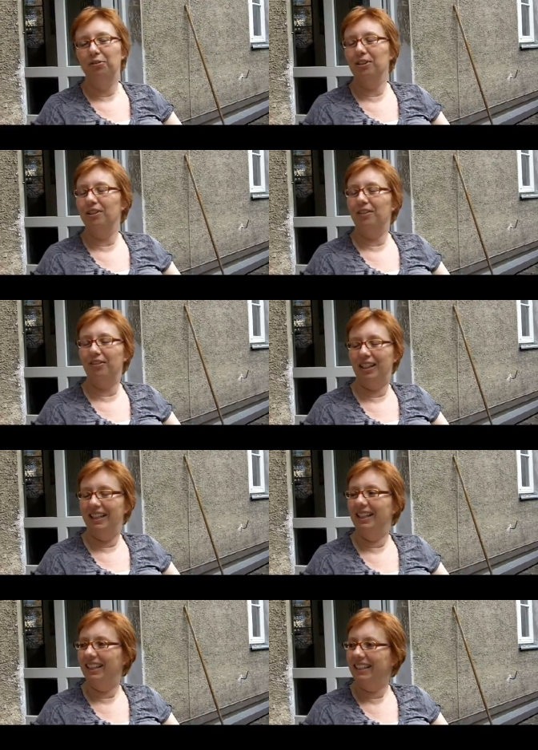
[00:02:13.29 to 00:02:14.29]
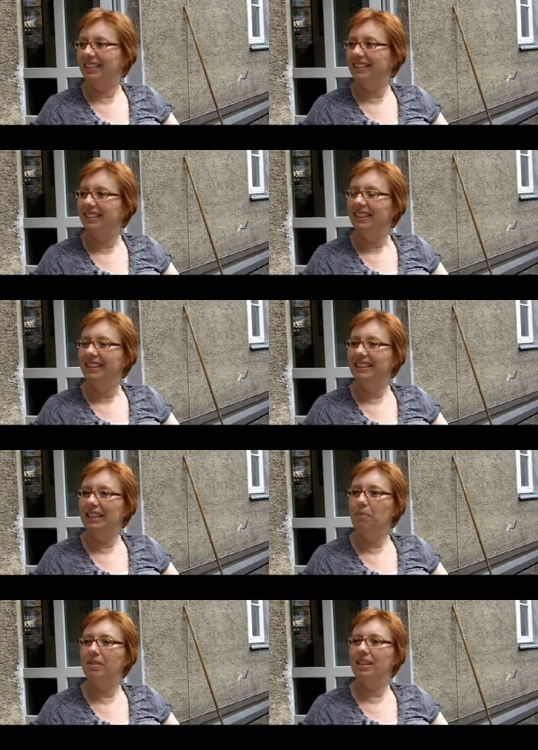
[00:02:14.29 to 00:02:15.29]
für Freiheit in
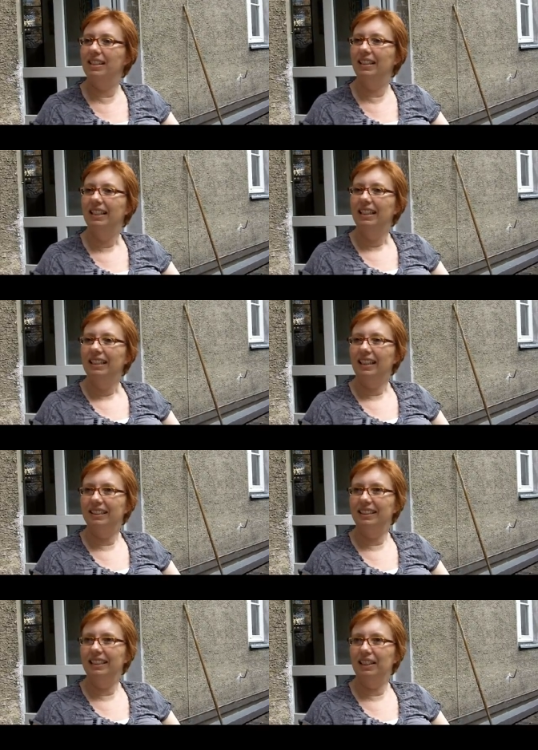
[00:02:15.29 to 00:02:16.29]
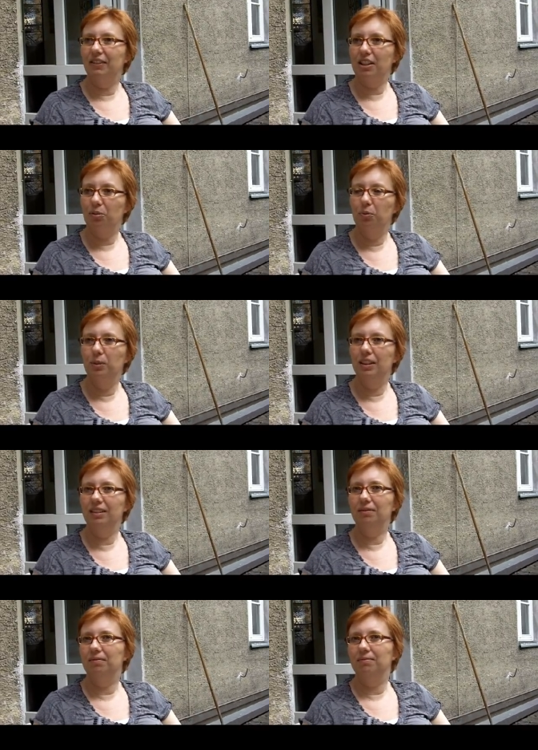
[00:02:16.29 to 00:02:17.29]
dem Sinn, dass ich etwas tue,